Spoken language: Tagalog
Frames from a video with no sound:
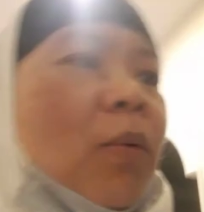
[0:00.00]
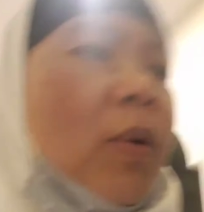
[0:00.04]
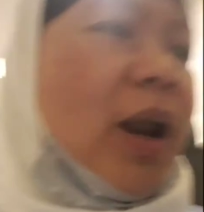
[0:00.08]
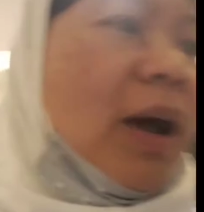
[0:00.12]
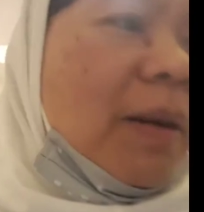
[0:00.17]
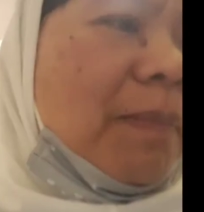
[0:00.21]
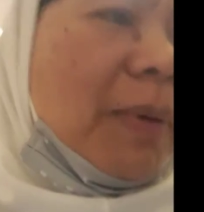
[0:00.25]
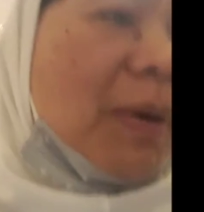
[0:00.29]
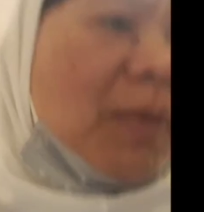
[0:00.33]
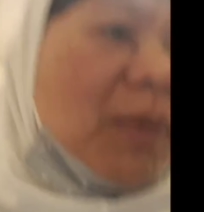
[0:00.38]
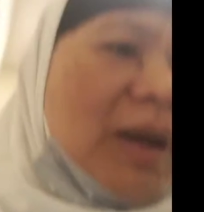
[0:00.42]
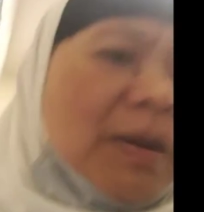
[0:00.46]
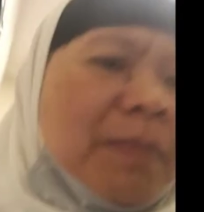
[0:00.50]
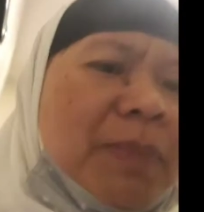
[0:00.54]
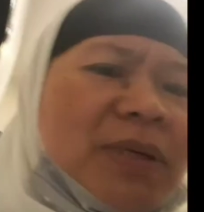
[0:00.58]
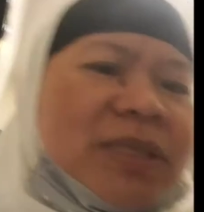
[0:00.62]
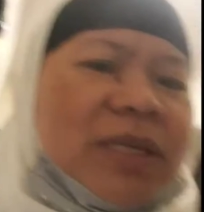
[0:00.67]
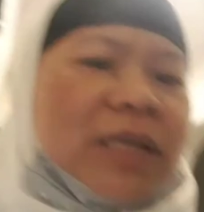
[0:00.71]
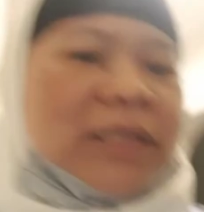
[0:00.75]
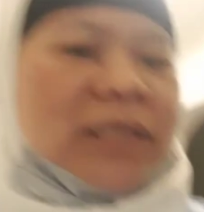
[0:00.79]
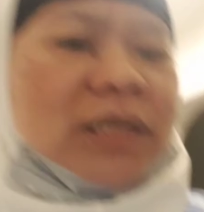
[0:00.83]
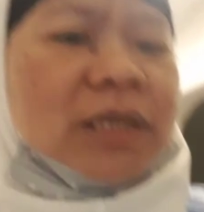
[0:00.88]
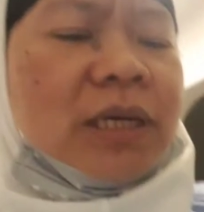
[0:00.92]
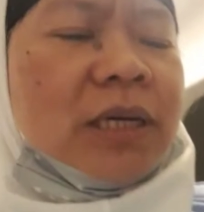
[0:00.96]
Wala pa. Wala
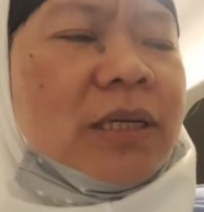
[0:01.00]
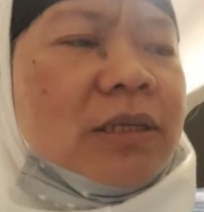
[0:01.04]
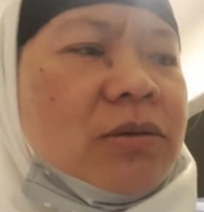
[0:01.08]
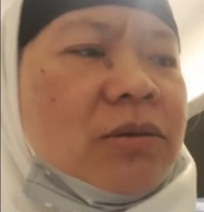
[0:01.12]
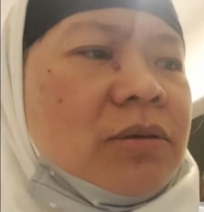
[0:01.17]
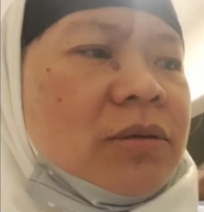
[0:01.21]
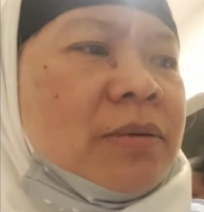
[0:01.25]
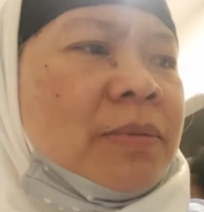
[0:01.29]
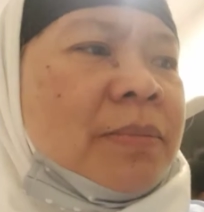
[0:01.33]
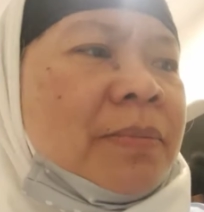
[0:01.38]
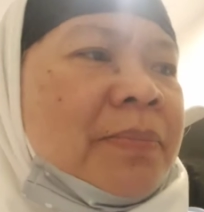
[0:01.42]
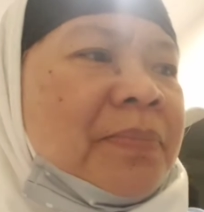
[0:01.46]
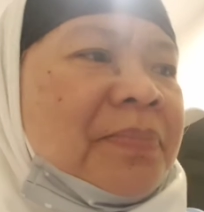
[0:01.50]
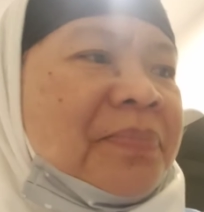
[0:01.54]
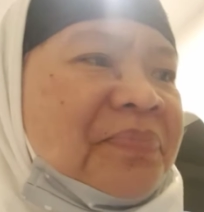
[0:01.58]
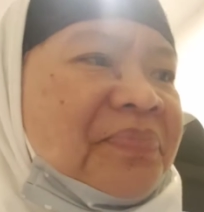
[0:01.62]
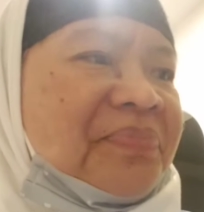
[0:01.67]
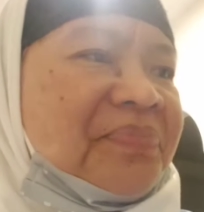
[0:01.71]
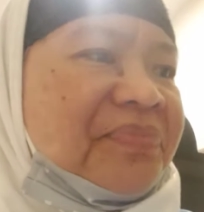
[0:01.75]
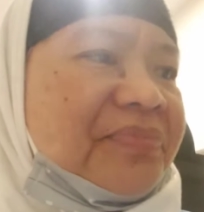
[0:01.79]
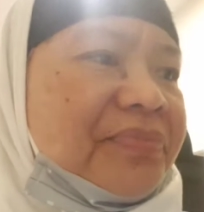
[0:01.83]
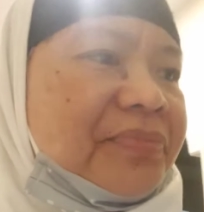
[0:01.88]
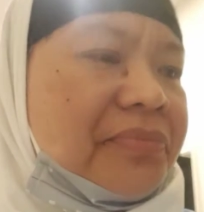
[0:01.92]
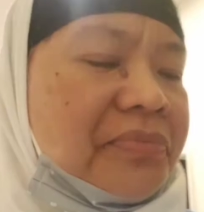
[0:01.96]
pa sasakyan dun.
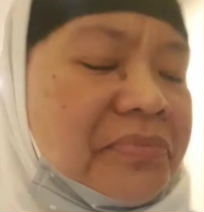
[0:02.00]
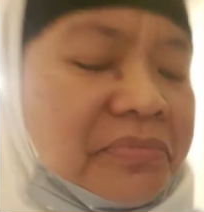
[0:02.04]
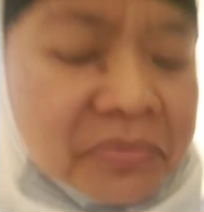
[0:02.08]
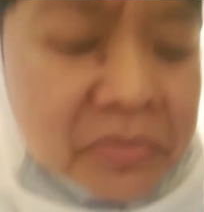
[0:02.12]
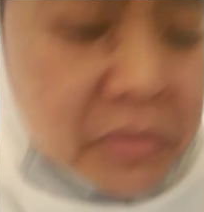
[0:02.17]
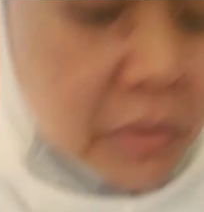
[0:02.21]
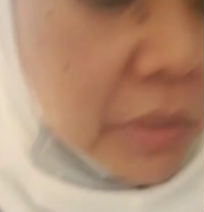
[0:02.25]
Wala pa.